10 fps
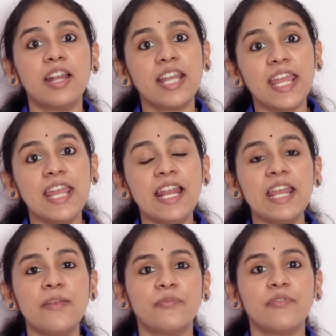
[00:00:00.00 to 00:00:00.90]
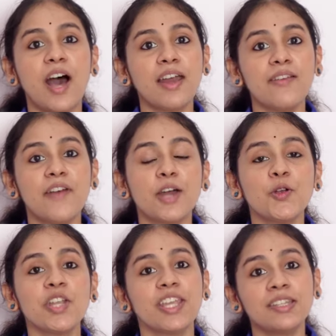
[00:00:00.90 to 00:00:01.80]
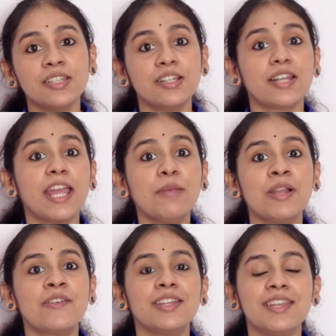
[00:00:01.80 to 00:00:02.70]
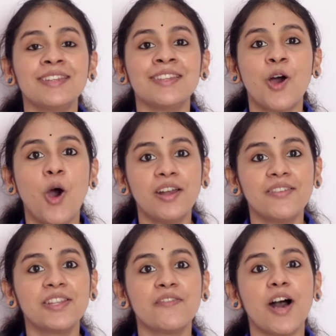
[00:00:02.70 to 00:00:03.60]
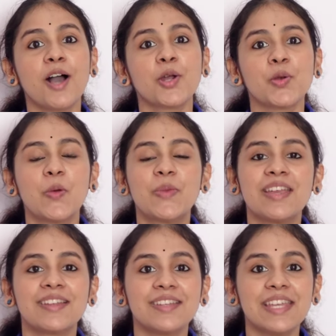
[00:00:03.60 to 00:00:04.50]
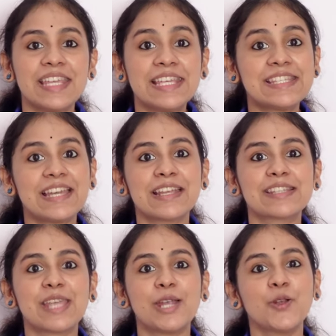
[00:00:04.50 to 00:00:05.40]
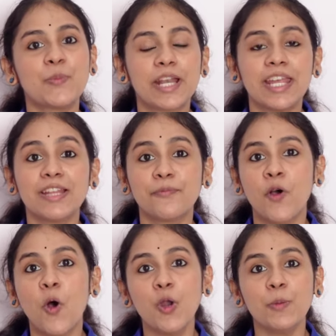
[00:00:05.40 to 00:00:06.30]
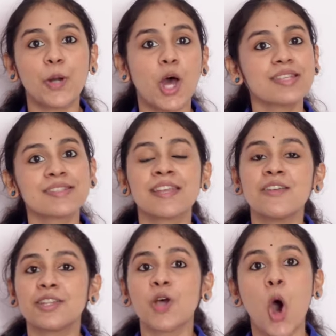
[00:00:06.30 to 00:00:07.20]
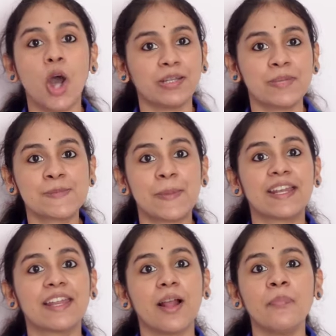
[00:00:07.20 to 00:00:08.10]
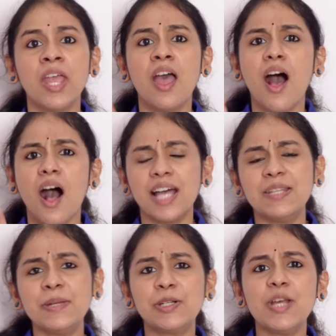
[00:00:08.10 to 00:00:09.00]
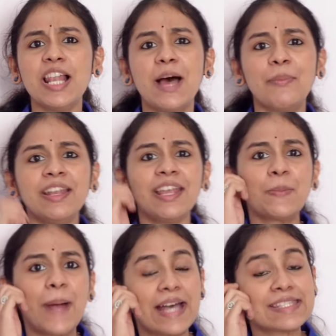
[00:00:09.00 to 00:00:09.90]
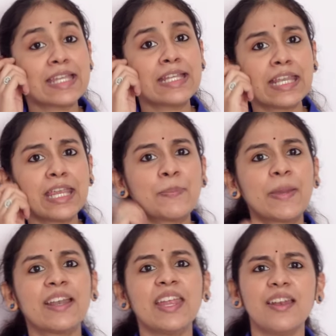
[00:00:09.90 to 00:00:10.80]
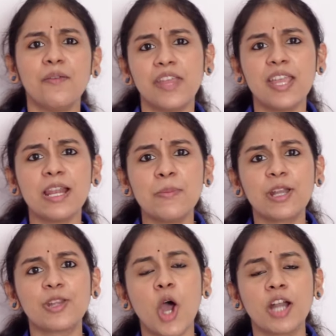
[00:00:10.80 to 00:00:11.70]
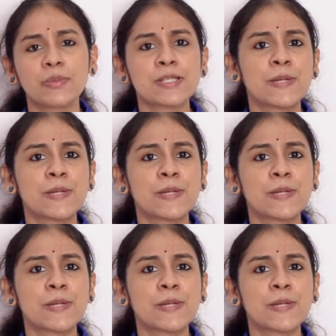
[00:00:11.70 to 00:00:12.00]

டெய்லி வார வாரம் எந்தெந்த டைமில் வந்து எந்தெந்த ஆர்டர் வந்து வாங்கணும் அப்படிங்கிறது ஈஸியாக நீங்கள் ஸ்கெடியூல் பண்ணி இந்த ஹோல் ப்ராசஸையும் வந்து ஆட்டோமைஸ் பண்ணிடலாம் அது மட்டும் இல்லாமல் நீங்கள் பேஸ்கெட் க்ரியேட் பண்ணி என்ன வீக்லி மட்டும்தான் ஆட்டோமைஸ்